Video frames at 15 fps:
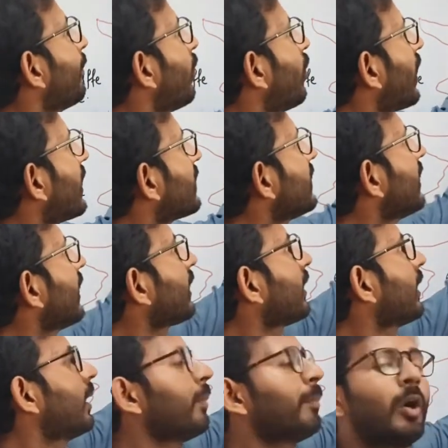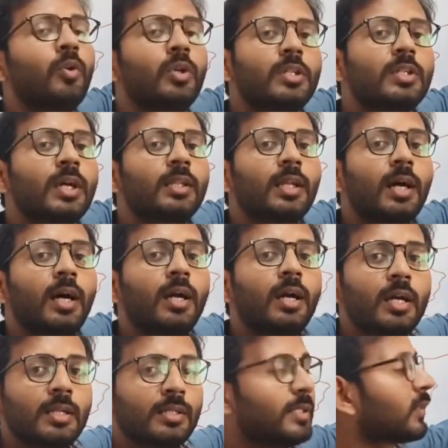के बॉर्डर से एक माउंटेन जाता है
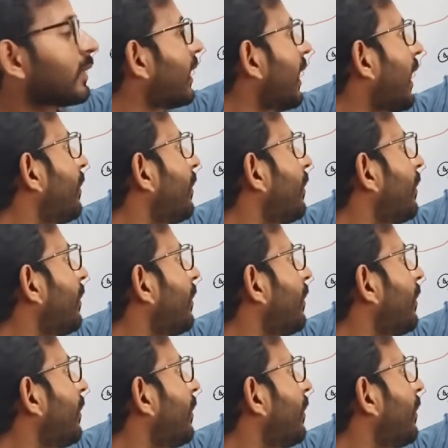जिसका